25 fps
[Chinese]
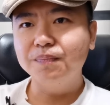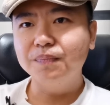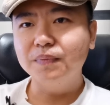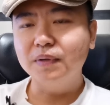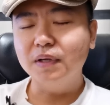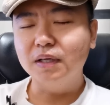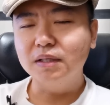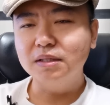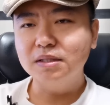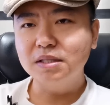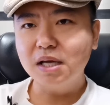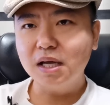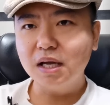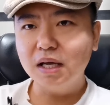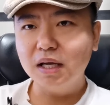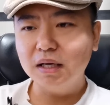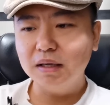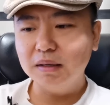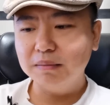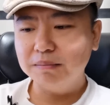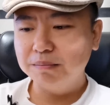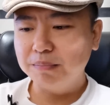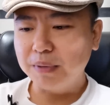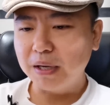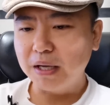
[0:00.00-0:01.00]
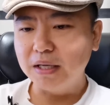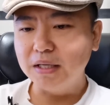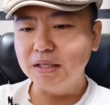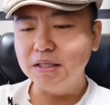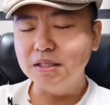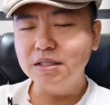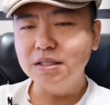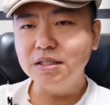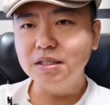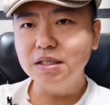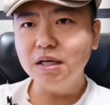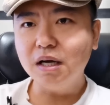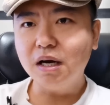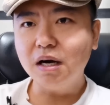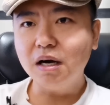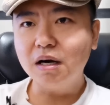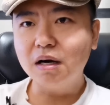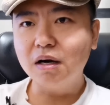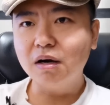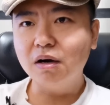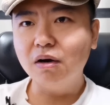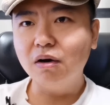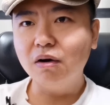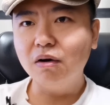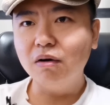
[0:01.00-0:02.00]
啊，在北溪二
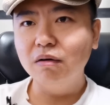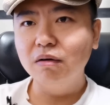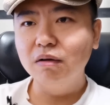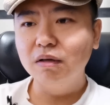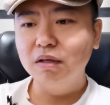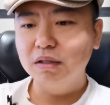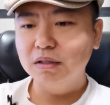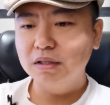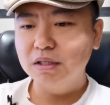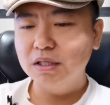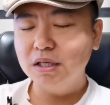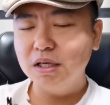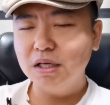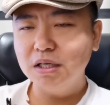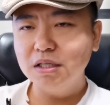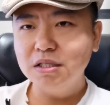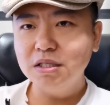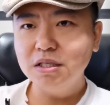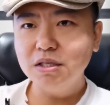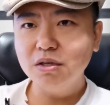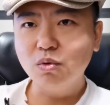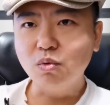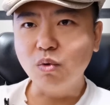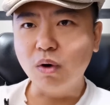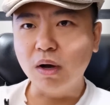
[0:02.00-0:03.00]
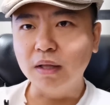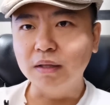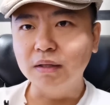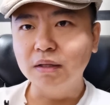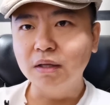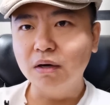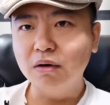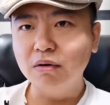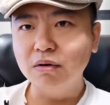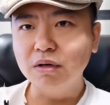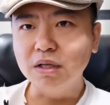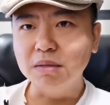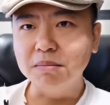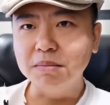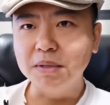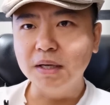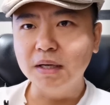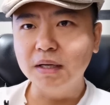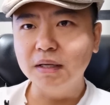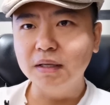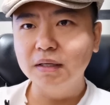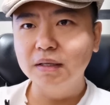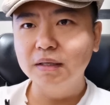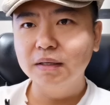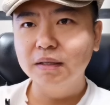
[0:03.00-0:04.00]
号天然气管道里边。